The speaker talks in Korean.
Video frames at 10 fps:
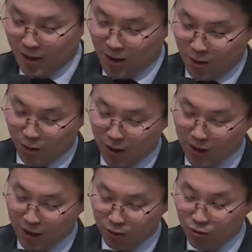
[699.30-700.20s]
어,
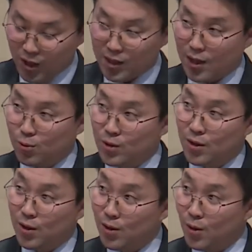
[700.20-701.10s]
굉장히
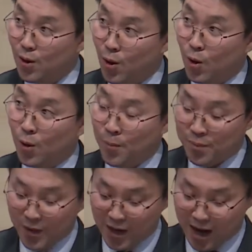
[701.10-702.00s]
후계자로서 어,
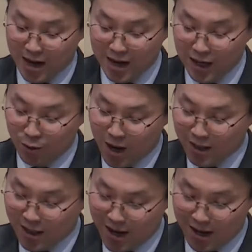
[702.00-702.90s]
가까이
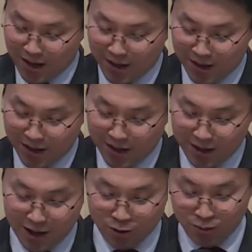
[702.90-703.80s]

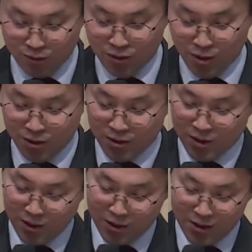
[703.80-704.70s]
왔다라고 분석을
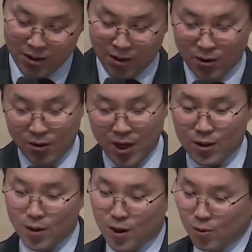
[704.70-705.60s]
어,
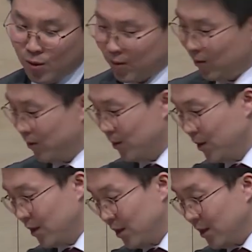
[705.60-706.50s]
했더라고요.
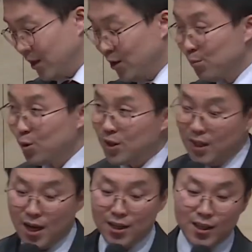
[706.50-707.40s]
이뭐
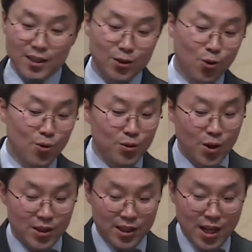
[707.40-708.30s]
시간이 이제 조금 더
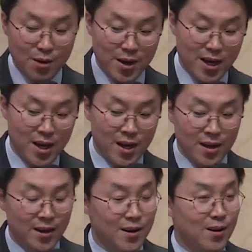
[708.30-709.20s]
지나봐야
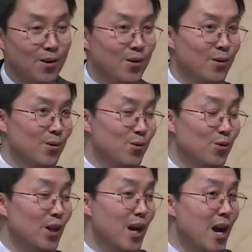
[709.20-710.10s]
어,
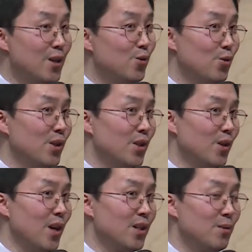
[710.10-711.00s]
우리가 알 수 있을
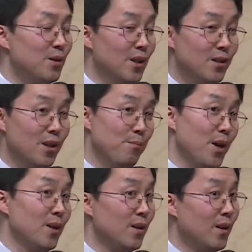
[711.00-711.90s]
것 같습니다.
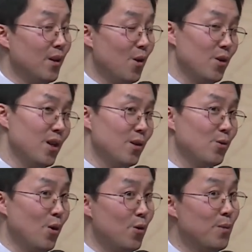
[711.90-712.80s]
스테판 커리라는
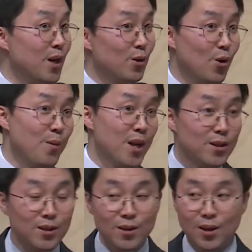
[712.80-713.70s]
선수 얼마나 더 많은